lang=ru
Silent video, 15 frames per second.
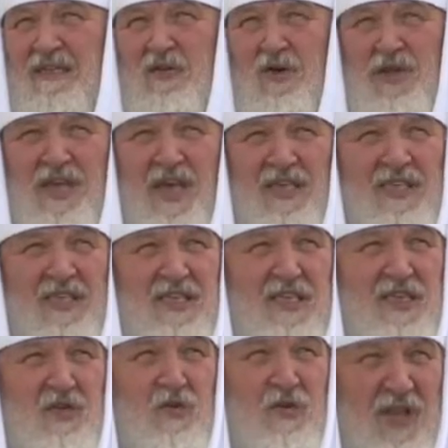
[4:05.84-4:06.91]
то нет ни
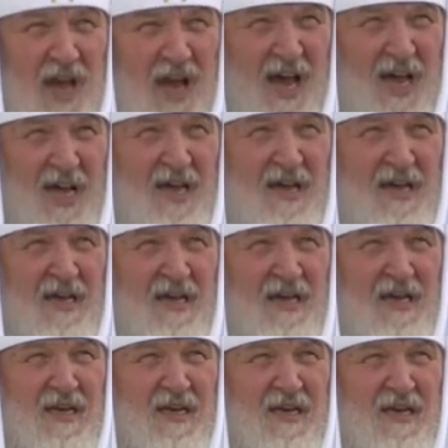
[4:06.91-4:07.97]

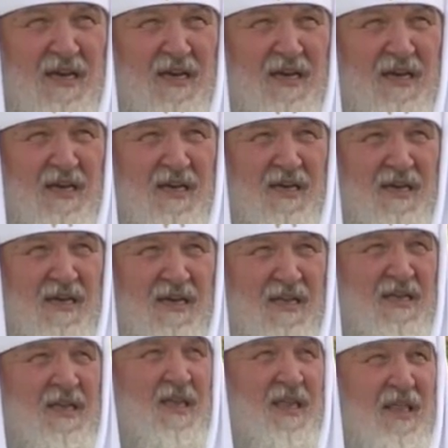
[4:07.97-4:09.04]
суда,
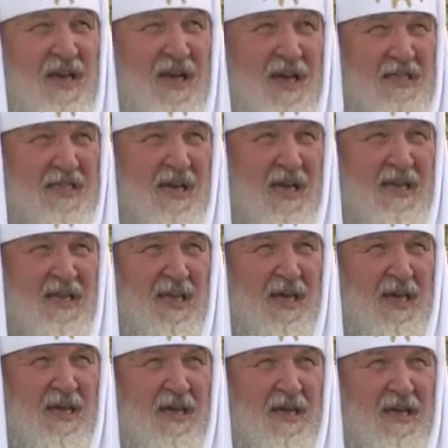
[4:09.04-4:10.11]
ни
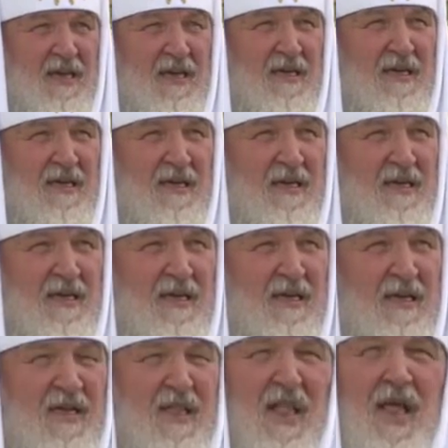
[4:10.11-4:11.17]
наказания.
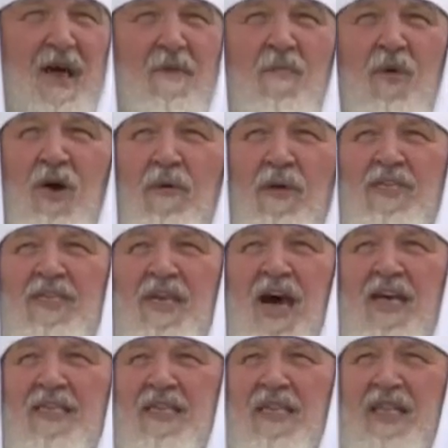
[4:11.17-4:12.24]
Может быть,
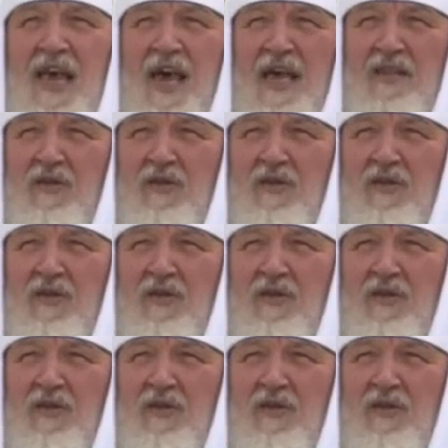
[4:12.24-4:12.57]
сказанное